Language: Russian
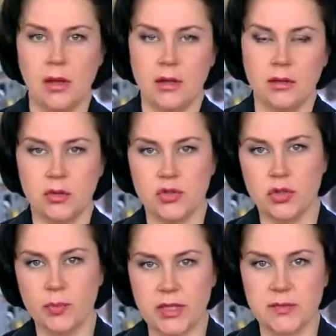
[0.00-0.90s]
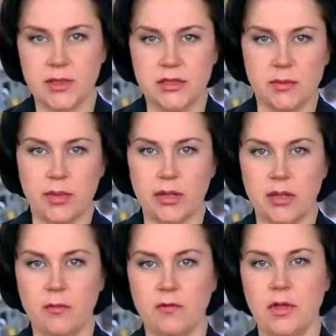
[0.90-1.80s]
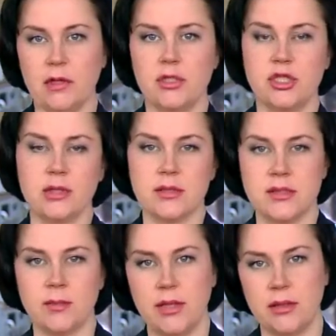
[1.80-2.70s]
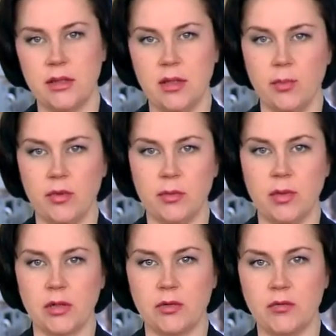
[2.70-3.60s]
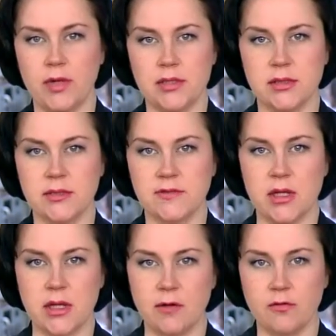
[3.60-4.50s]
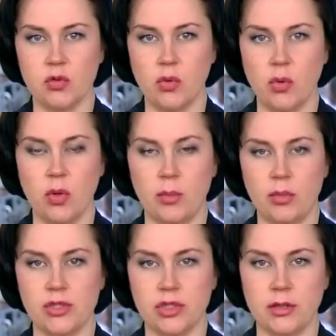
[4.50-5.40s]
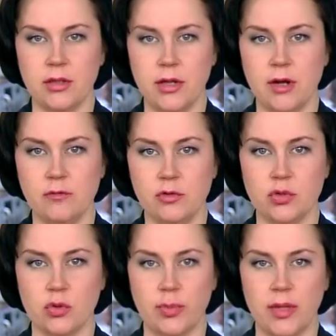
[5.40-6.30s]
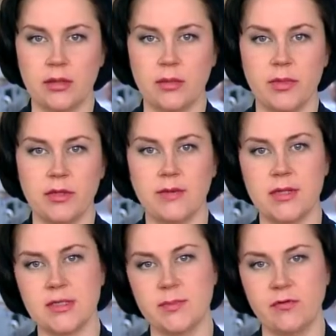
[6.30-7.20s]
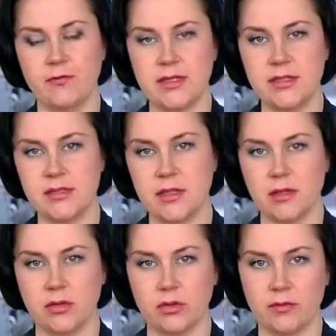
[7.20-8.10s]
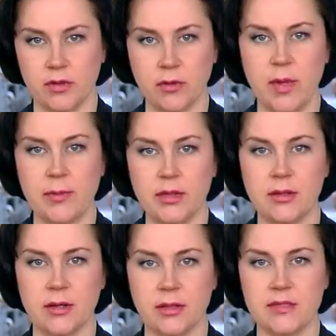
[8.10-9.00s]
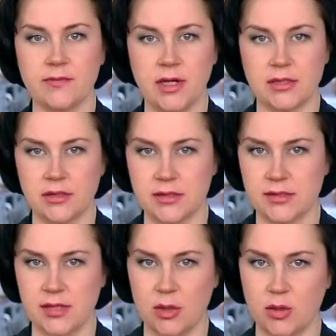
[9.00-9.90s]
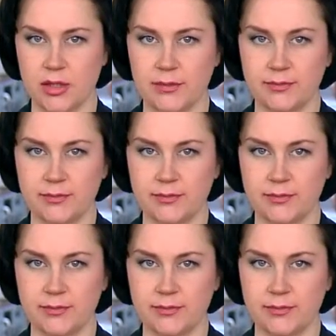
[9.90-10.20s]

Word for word: Ночью ну, а на проспекте Ибрагимова «Лада» 14 модель на полном ходу врезалась в стоявшую у обочины легковушку, при этом едва не сбив водителя, который в этот момент как раз выходил из салона.